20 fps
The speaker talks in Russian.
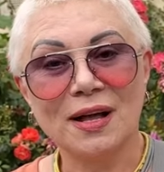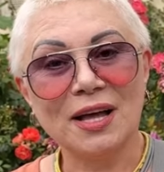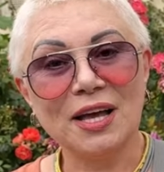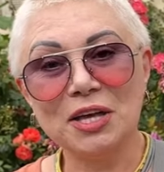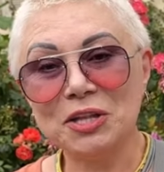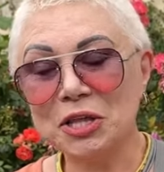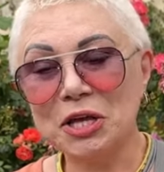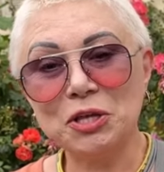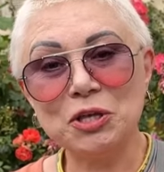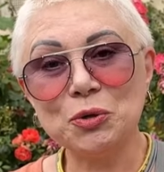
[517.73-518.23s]

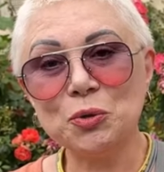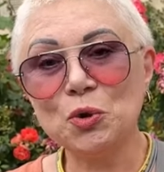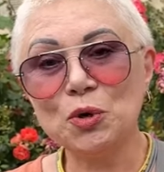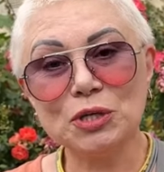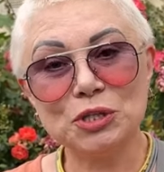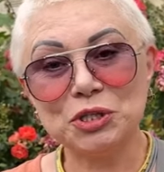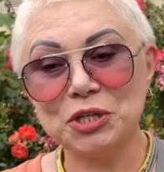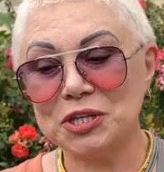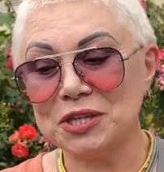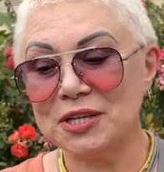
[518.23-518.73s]
Это не
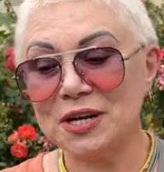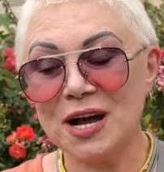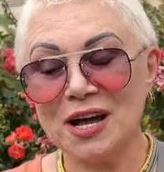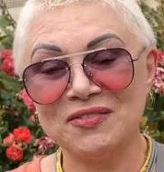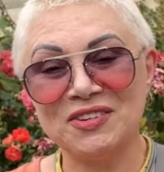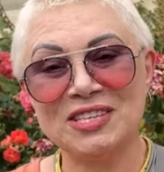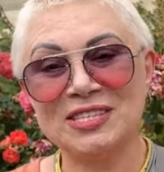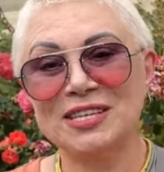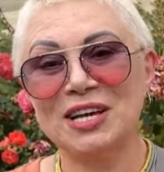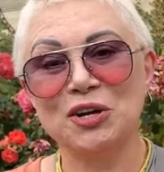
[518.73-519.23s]
очень
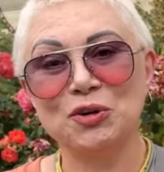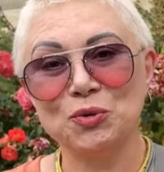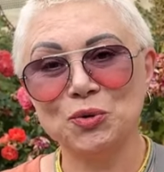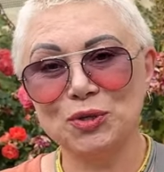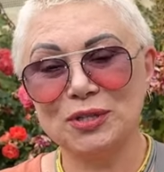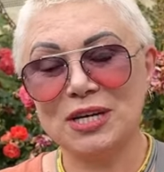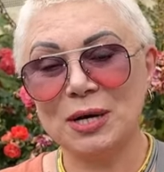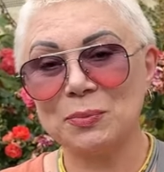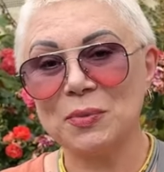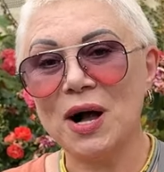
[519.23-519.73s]
нравится
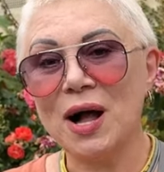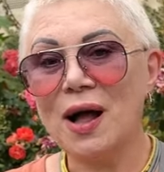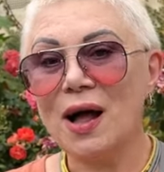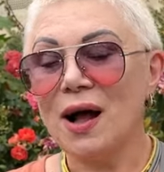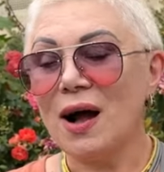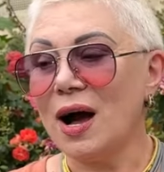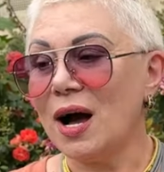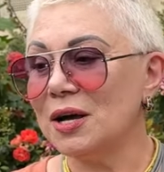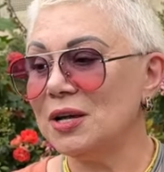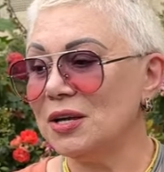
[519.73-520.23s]
людям,
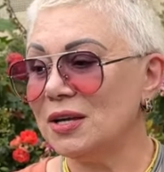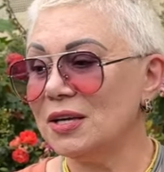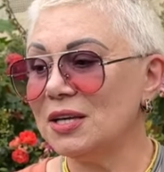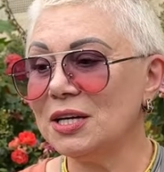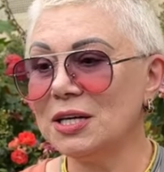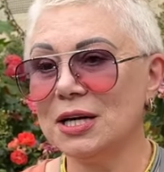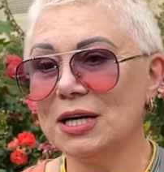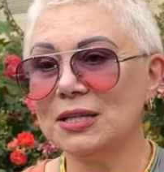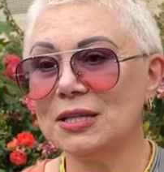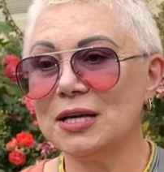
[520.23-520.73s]
а
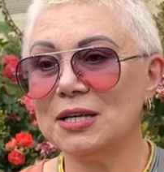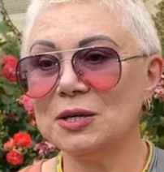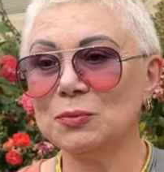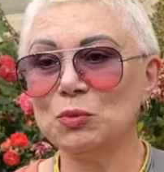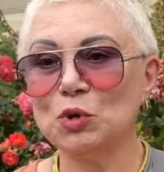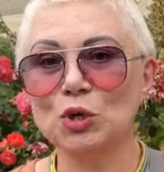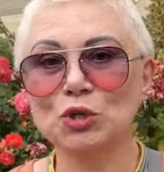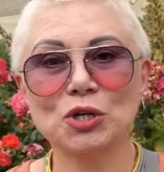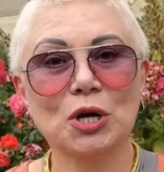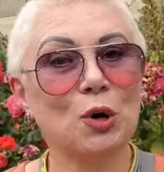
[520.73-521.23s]
их это
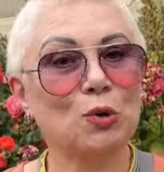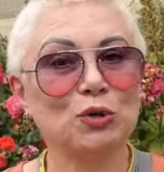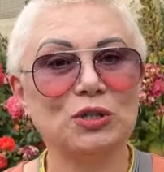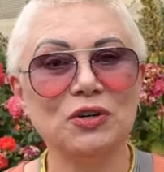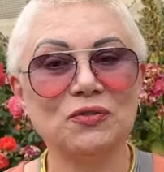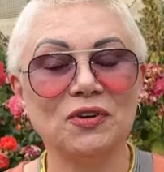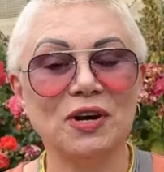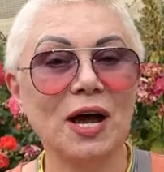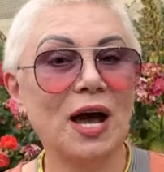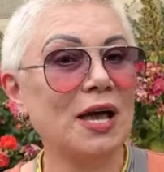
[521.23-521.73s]
немножко
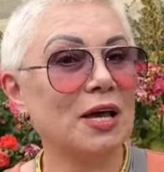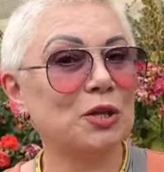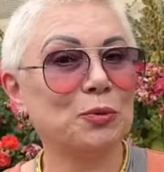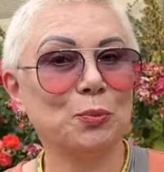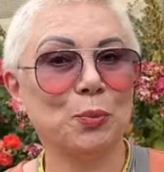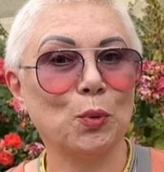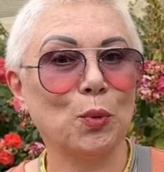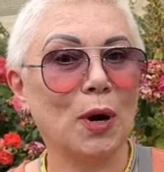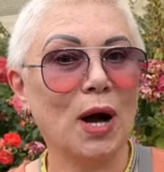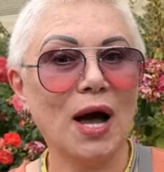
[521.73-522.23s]
удивляет,
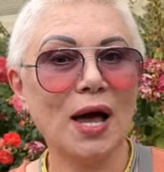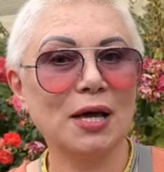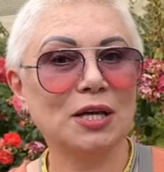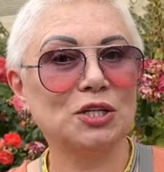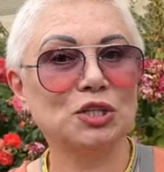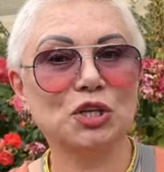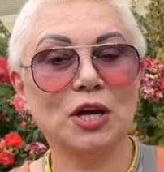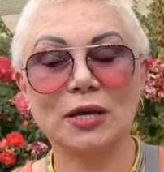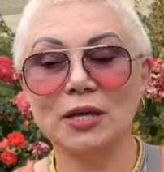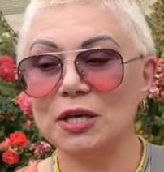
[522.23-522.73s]

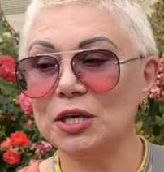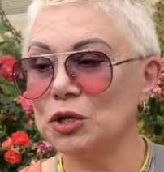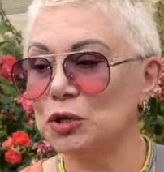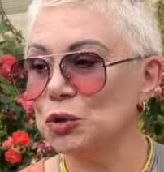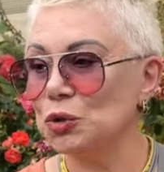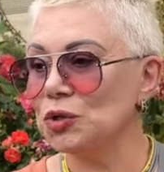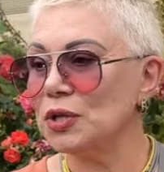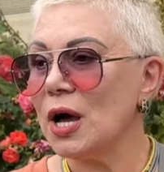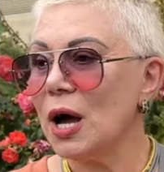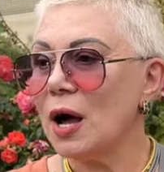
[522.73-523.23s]
пугает,
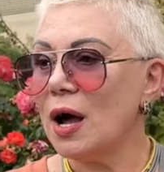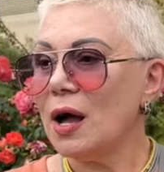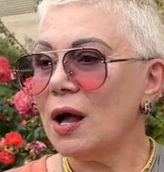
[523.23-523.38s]
шокирует.